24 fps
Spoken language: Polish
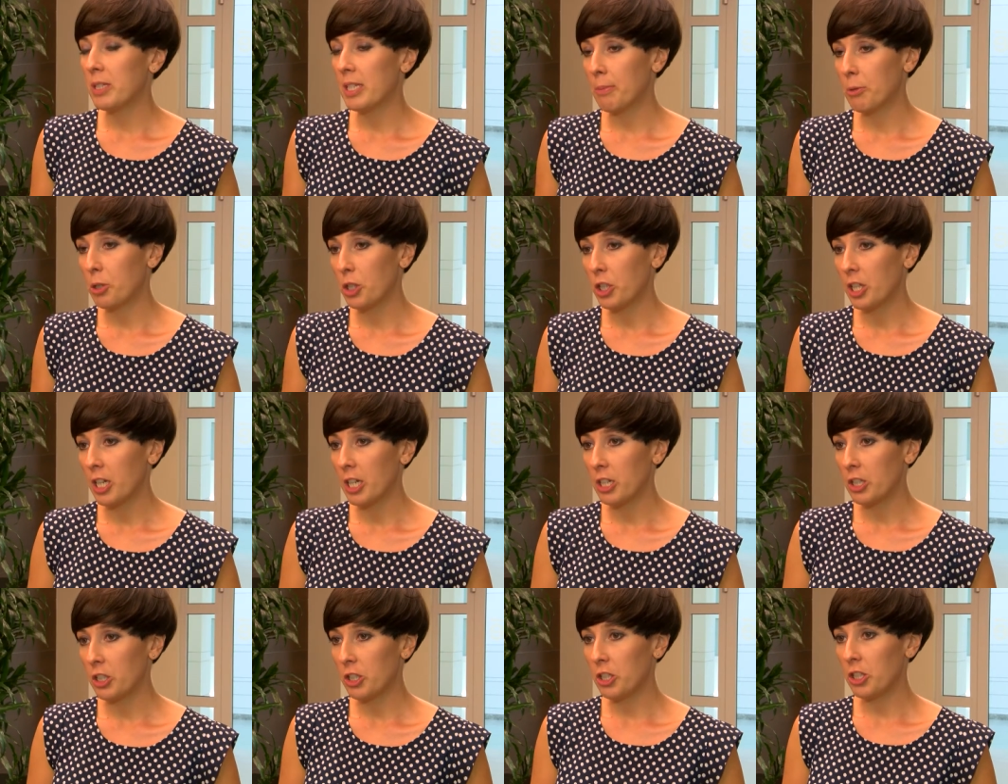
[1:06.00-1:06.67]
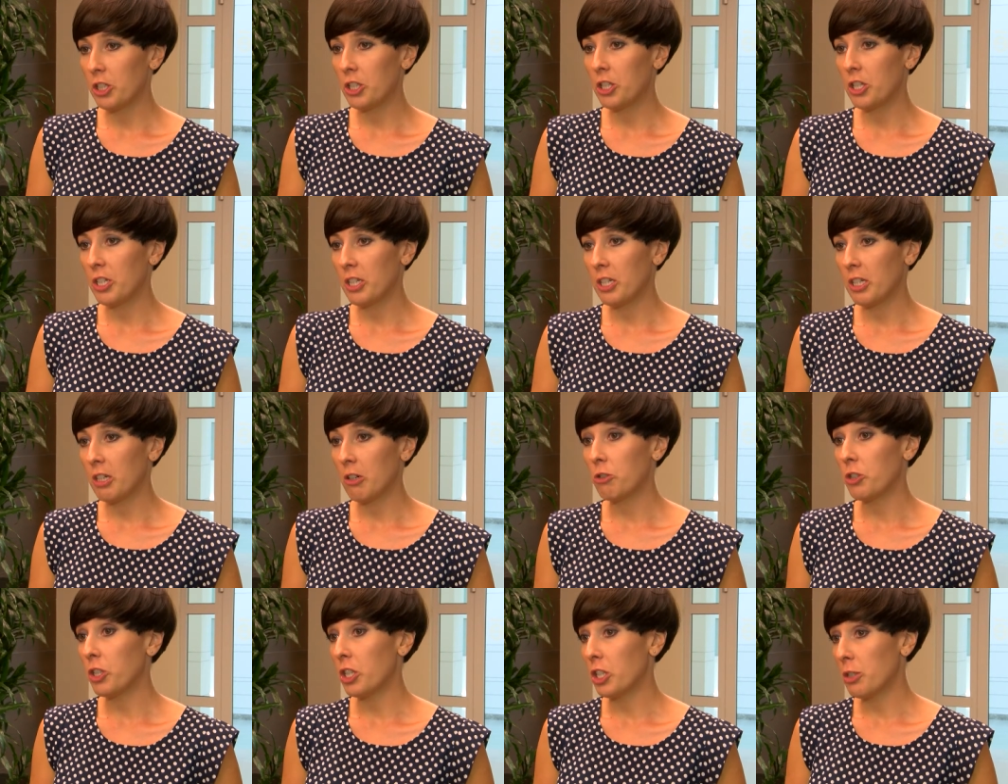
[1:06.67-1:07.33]
zaprzyjaźnić się
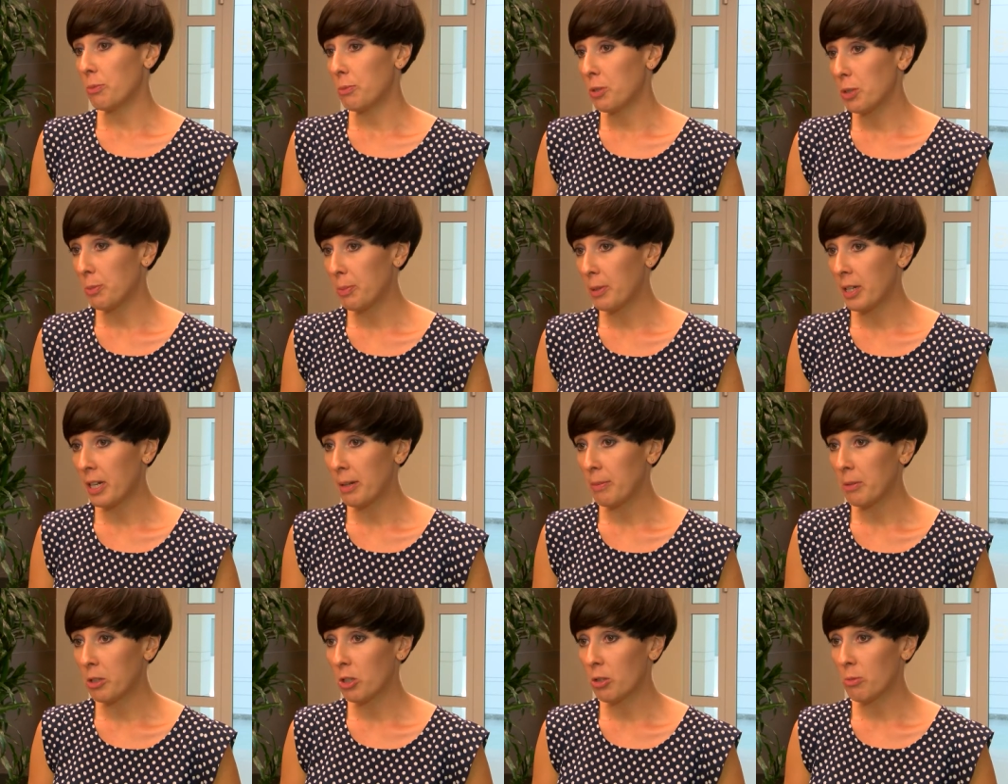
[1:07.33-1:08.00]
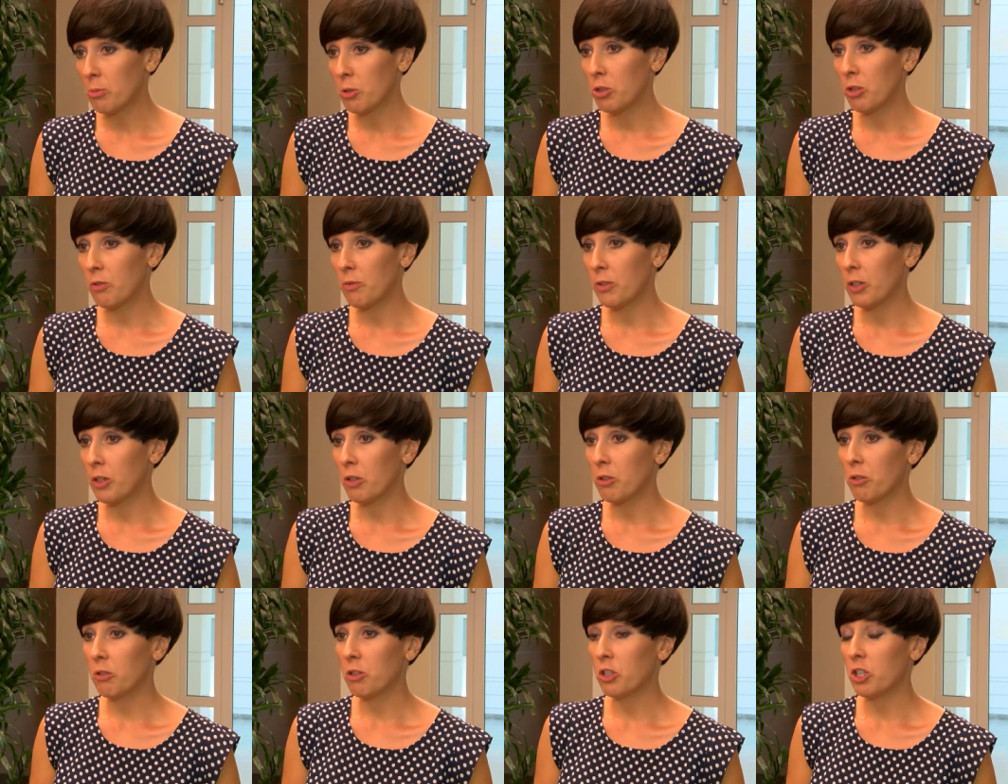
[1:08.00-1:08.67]
chociażby z piramidą
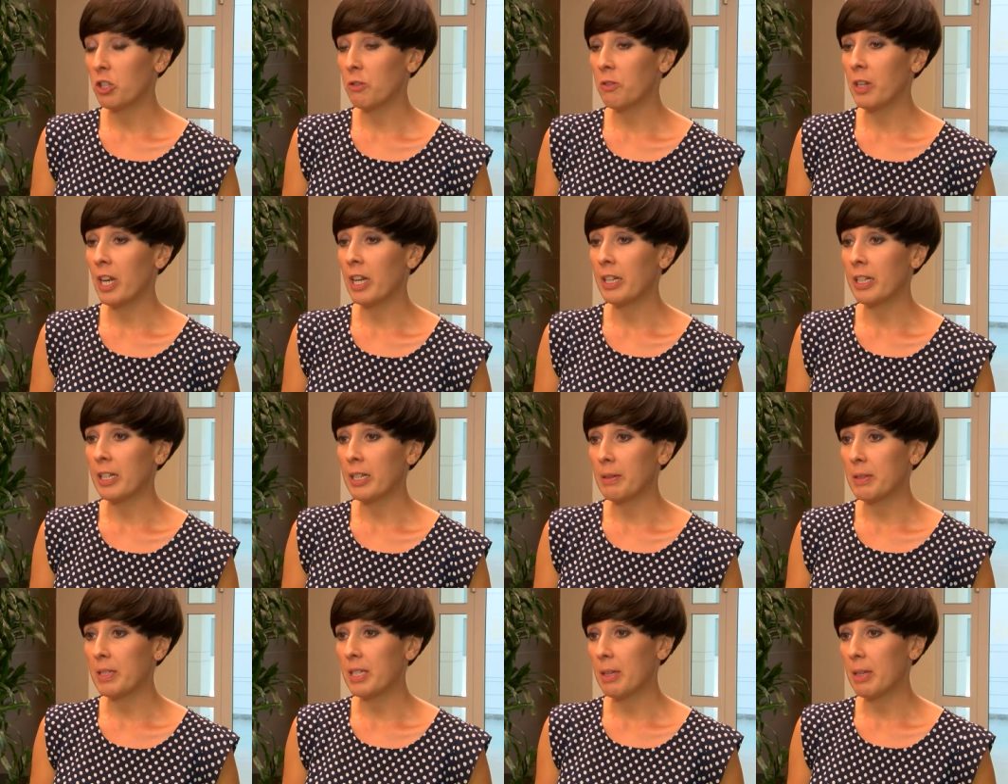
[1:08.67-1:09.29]
zdrowego odżywiania,